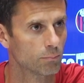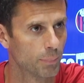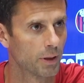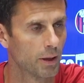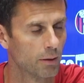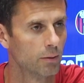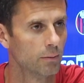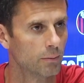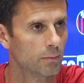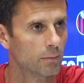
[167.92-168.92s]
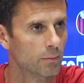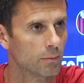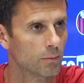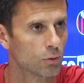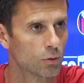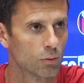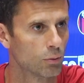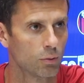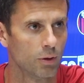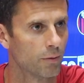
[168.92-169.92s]
Perché no? Sono
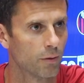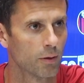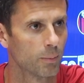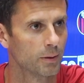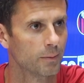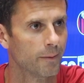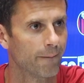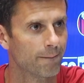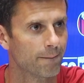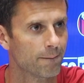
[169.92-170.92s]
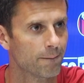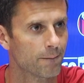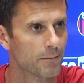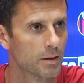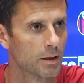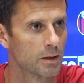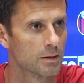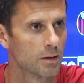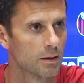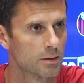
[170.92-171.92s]
tutti in forma,
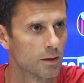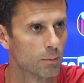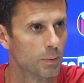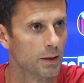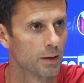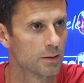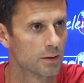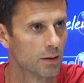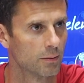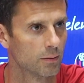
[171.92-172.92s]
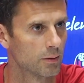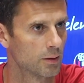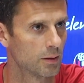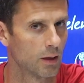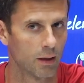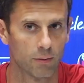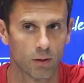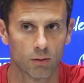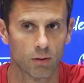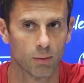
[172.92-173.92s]
ragazzi che stanno bene, che, la, che ha
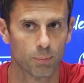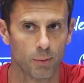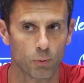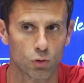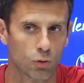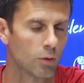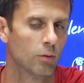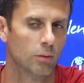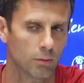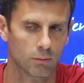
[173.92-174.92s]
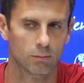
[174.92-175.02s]
lavorato dal primo giorno